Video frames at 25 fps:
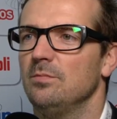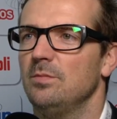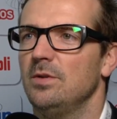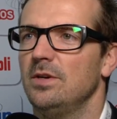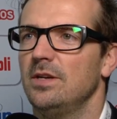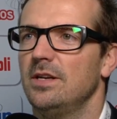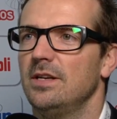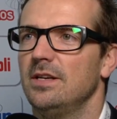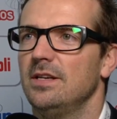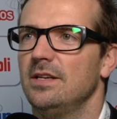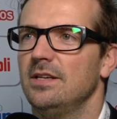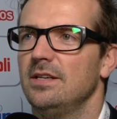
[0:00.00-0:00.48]

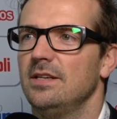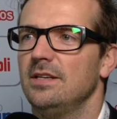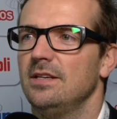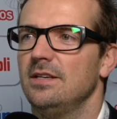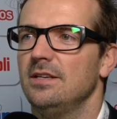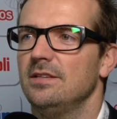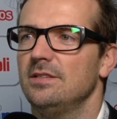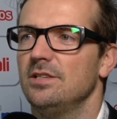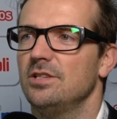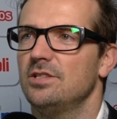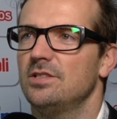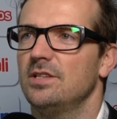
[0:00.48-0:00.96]
Aber äh,
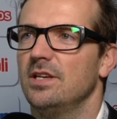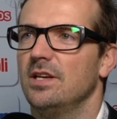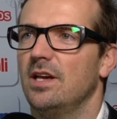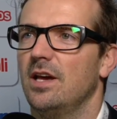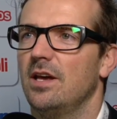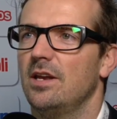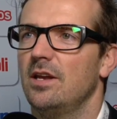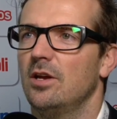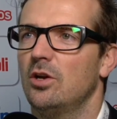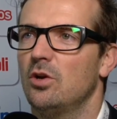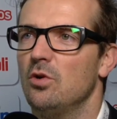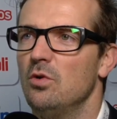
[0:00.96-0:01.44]
es ist
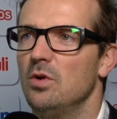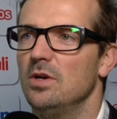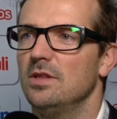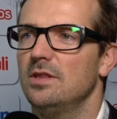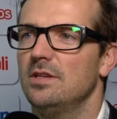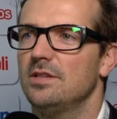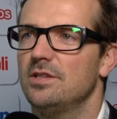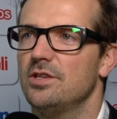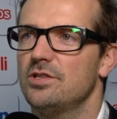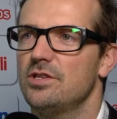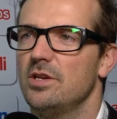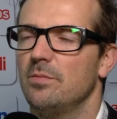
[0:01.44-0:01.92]
sicher nicht gut,
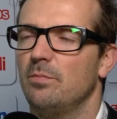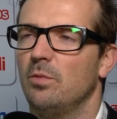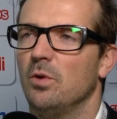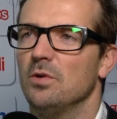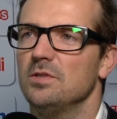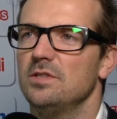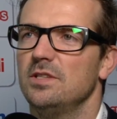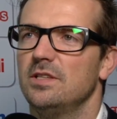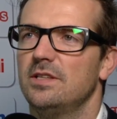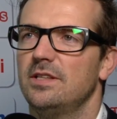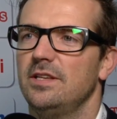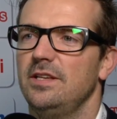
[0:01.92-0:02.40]
es ist nicht
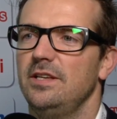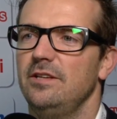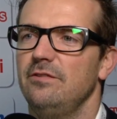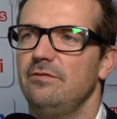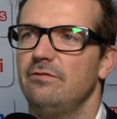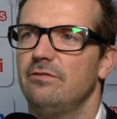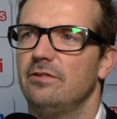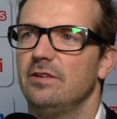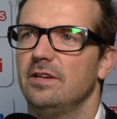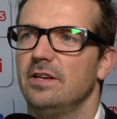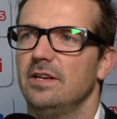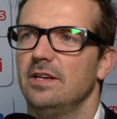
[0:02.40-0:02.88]

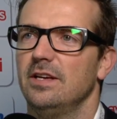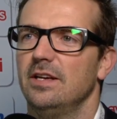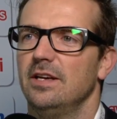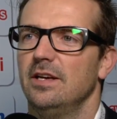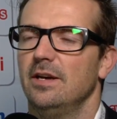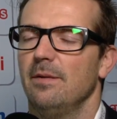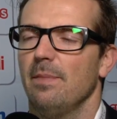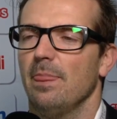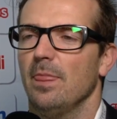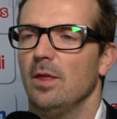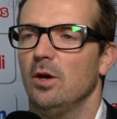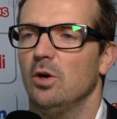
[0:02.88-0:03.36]
positiv.
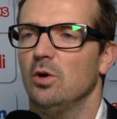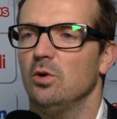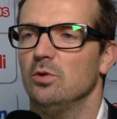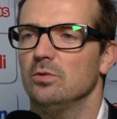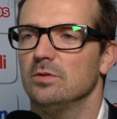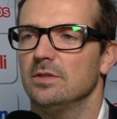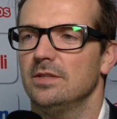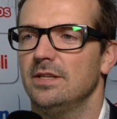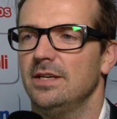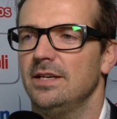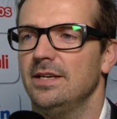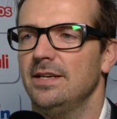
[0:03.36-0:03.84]

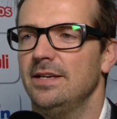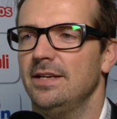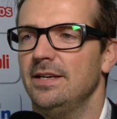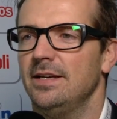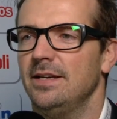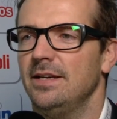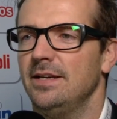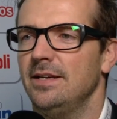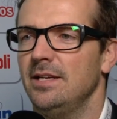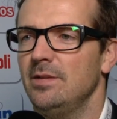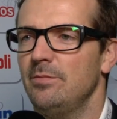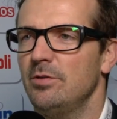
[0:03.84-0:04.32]
Und,
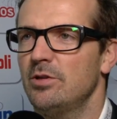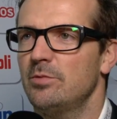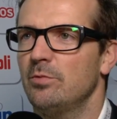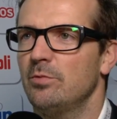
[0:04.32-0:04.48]
äh, ich bin